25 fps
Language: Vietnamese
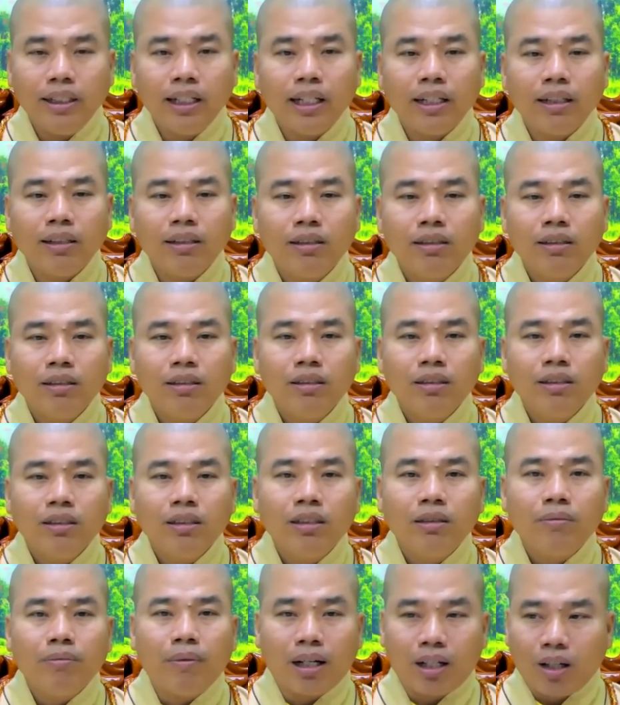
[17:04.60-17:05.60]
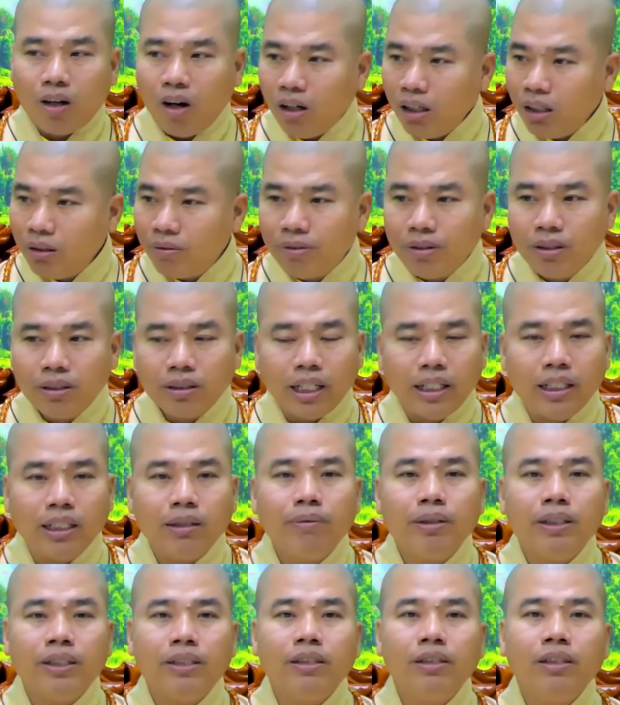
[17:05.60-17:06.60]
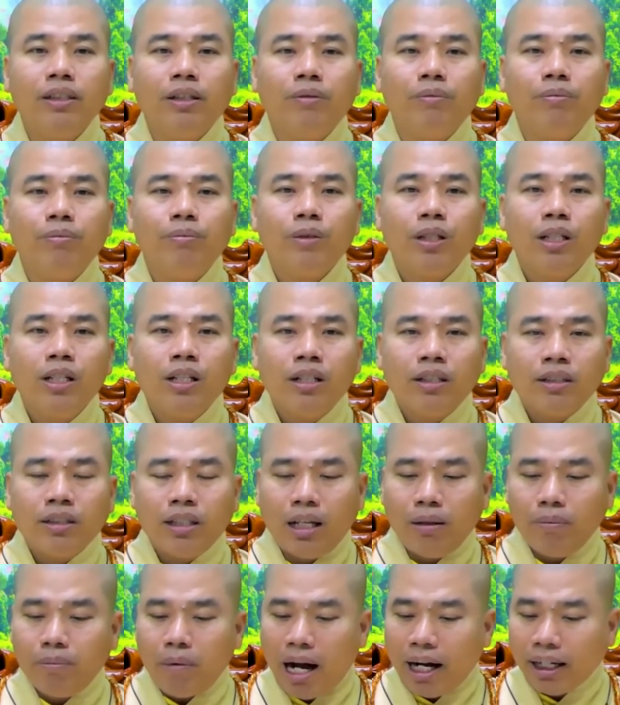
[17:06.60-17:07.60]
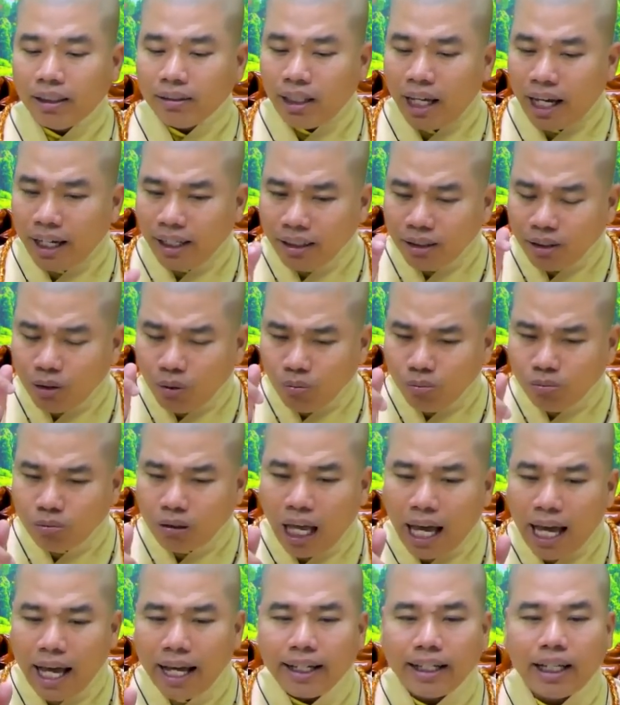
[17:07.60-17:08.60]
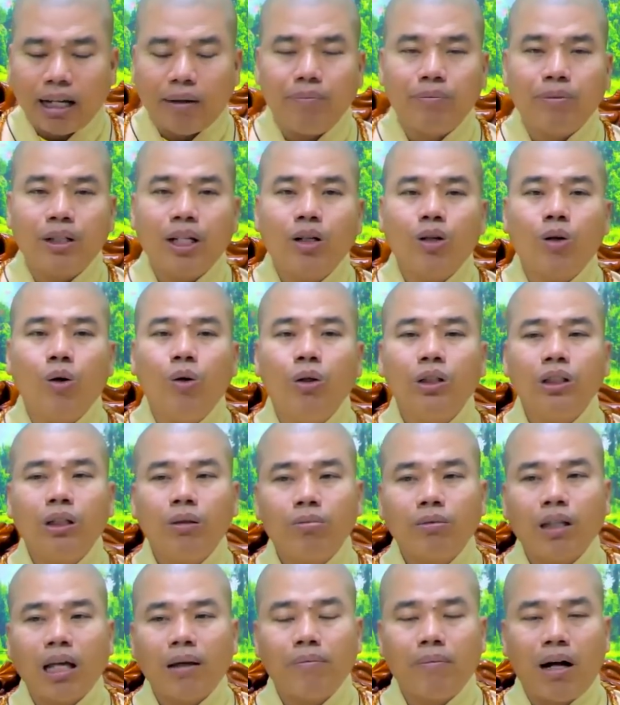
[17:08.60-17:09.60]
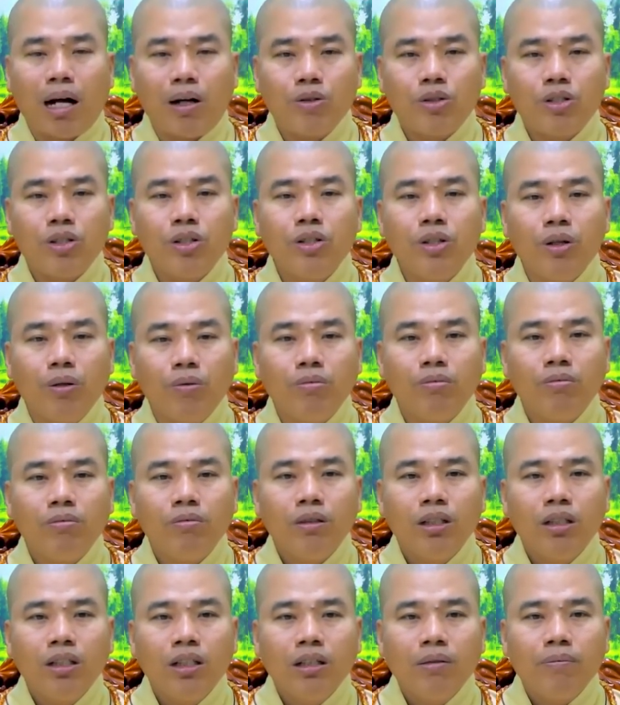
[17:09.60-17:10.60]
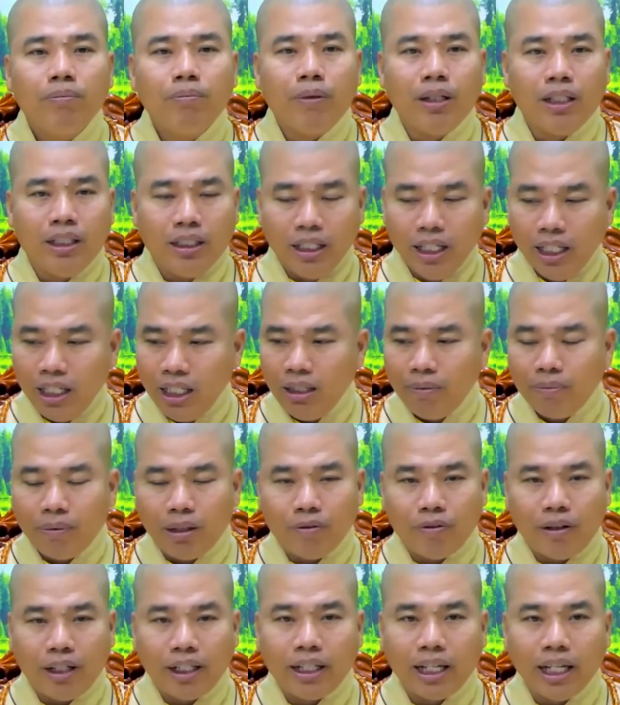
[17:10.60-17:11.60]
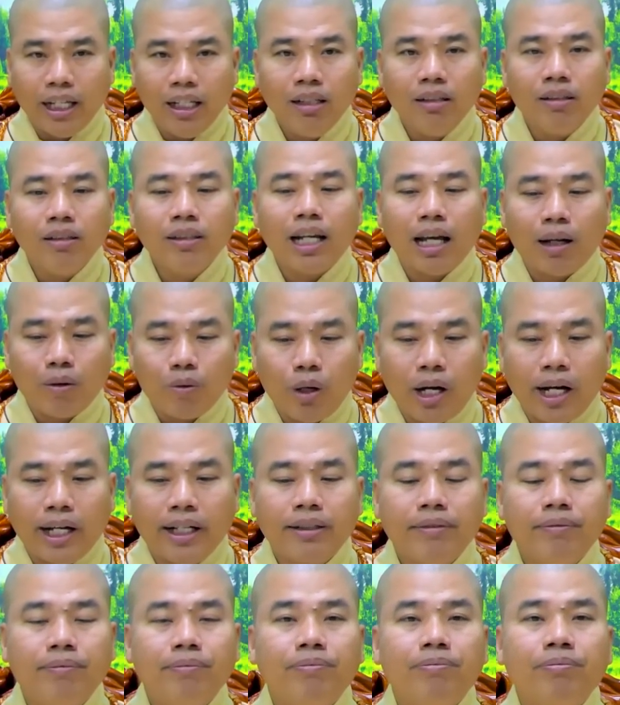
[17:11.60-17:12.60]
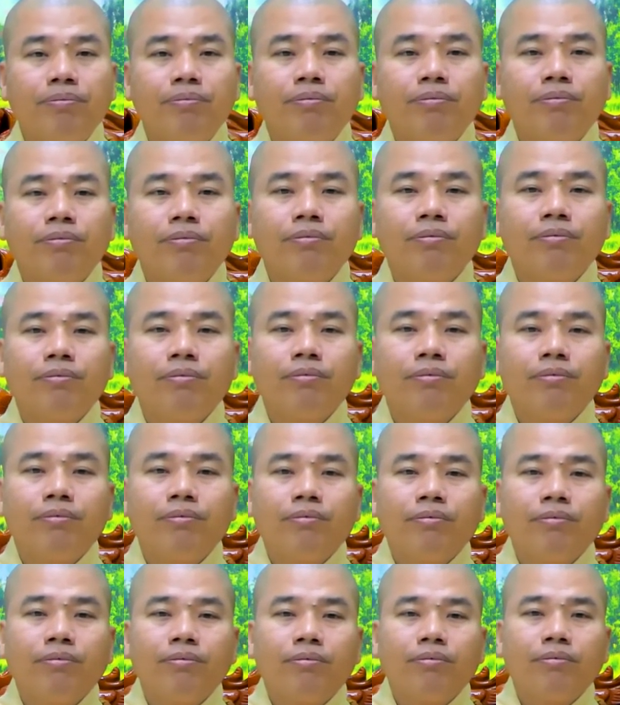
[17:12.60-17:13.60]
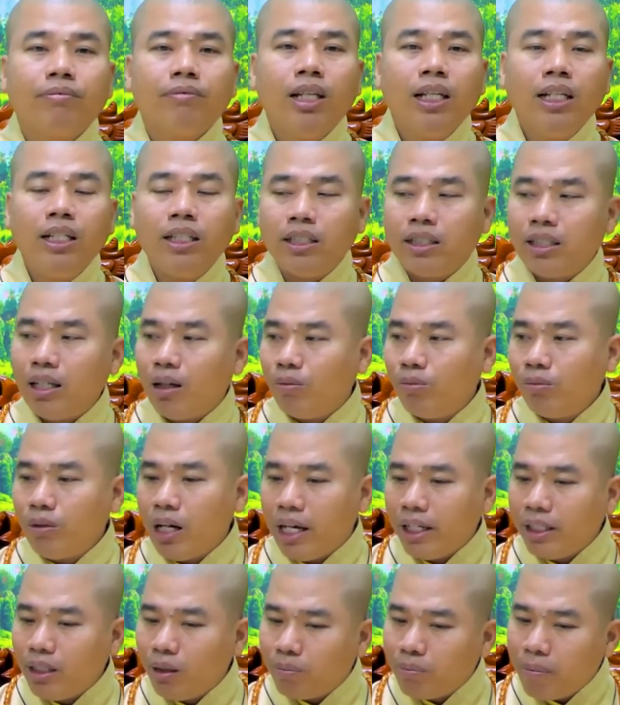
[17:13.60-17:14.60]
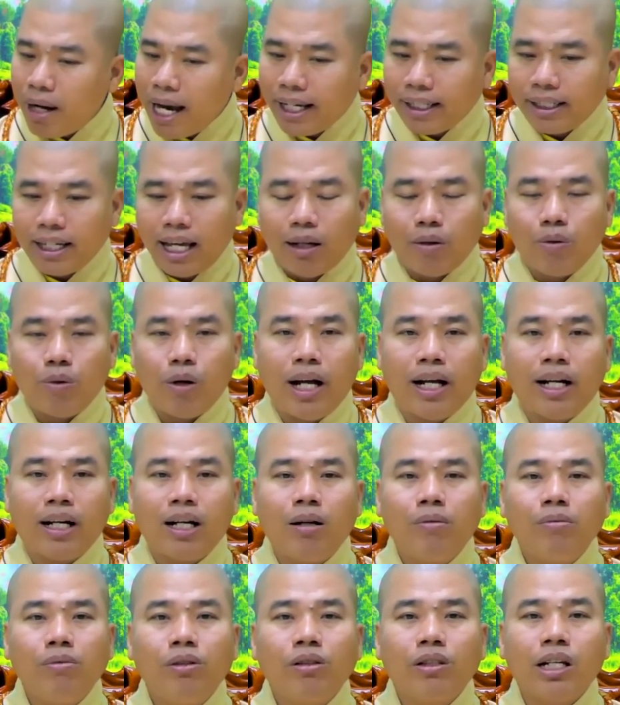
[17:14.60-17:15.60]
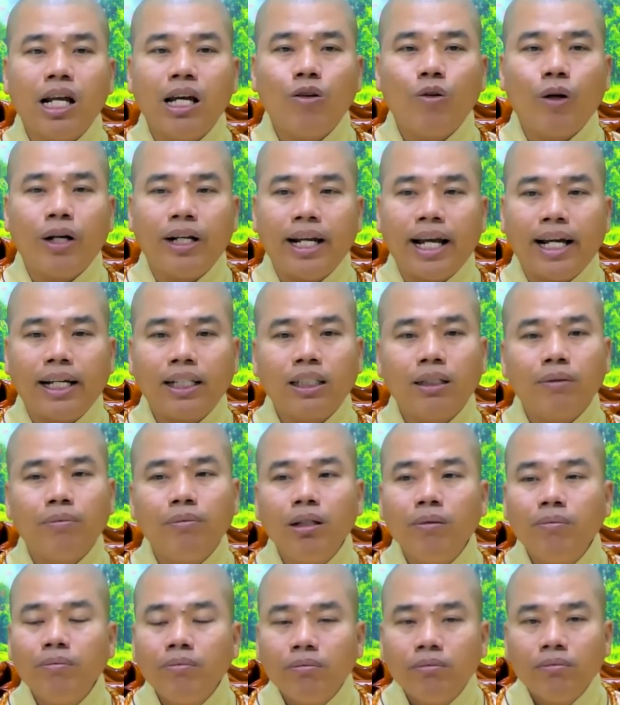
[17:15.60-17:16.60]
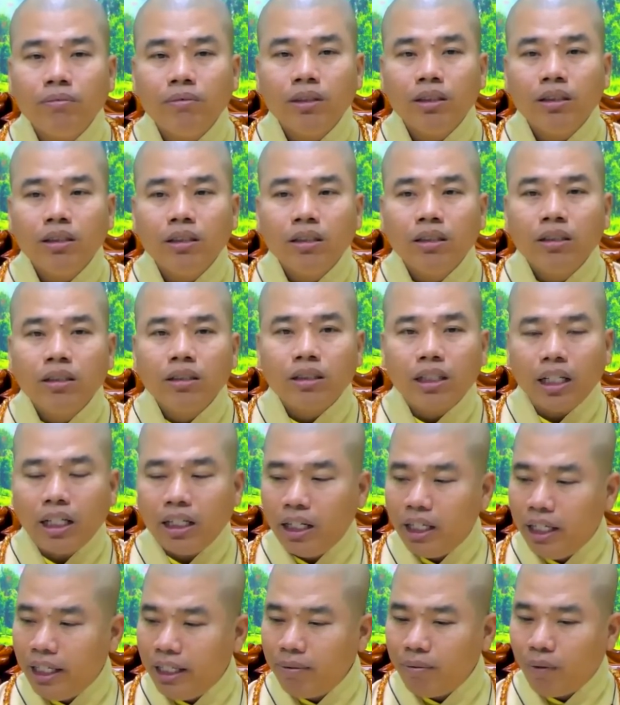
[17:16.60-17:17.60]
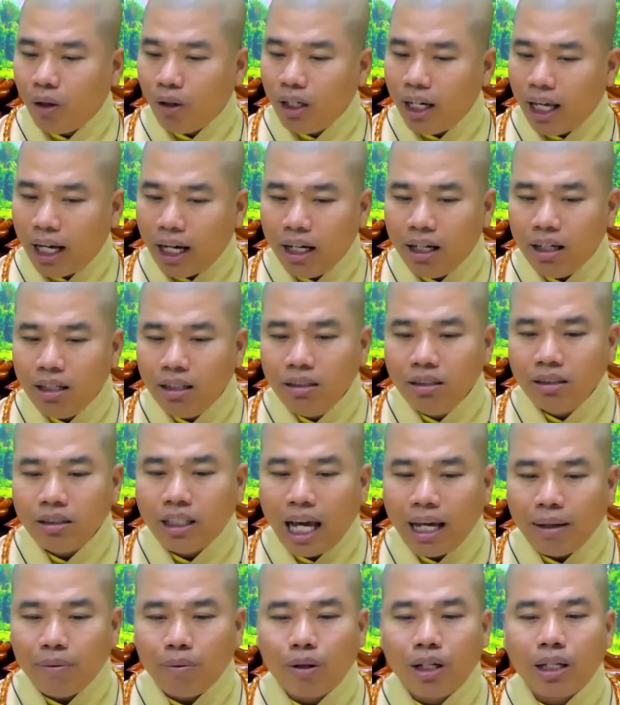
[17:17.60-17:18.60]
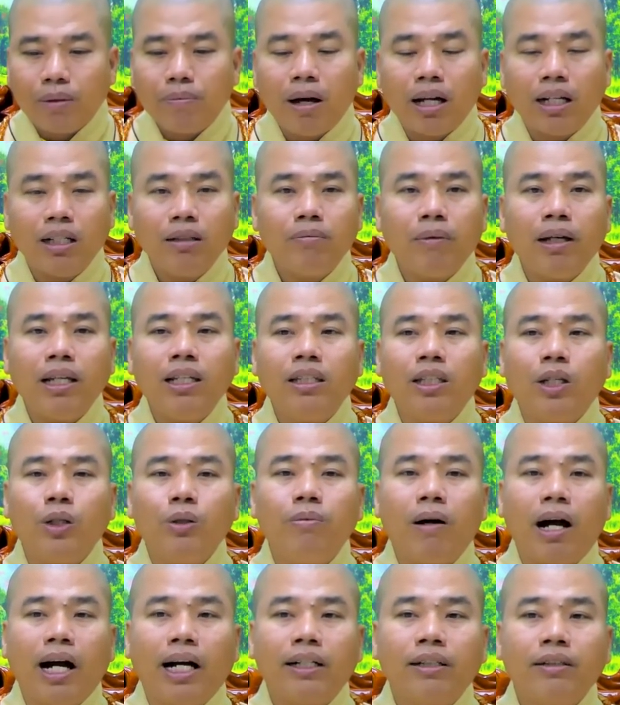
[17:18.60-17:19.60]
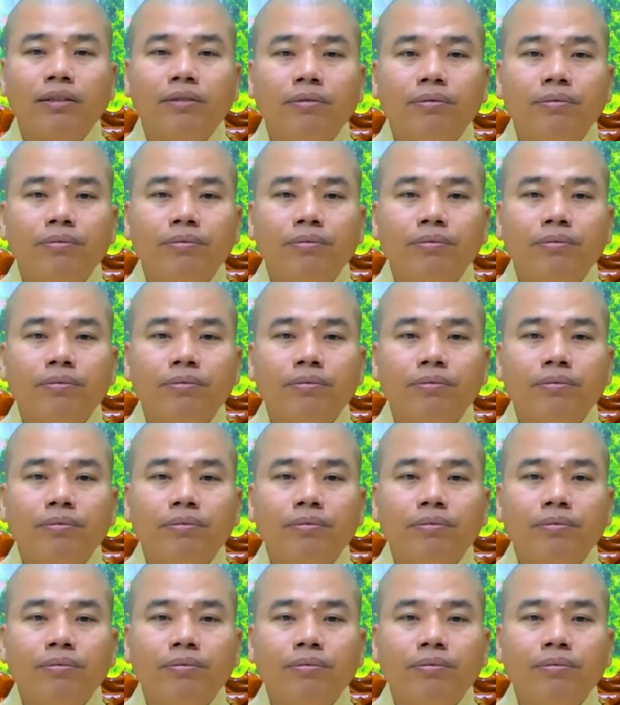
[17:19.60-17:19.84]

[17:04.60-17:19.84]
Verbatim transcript: ra mà có được phương tiện cho mình sử dụng nên bản thân chúng ta cầm cái của trong tam bảo sử dụng mình đi mình phải kỹ lưỡng đàng hoàng đi xong để trong mát đàng hoàng không được để ngoài nắng tùm lum xe điện mỗi lần hư thay một cái bánh mấy triệu bạc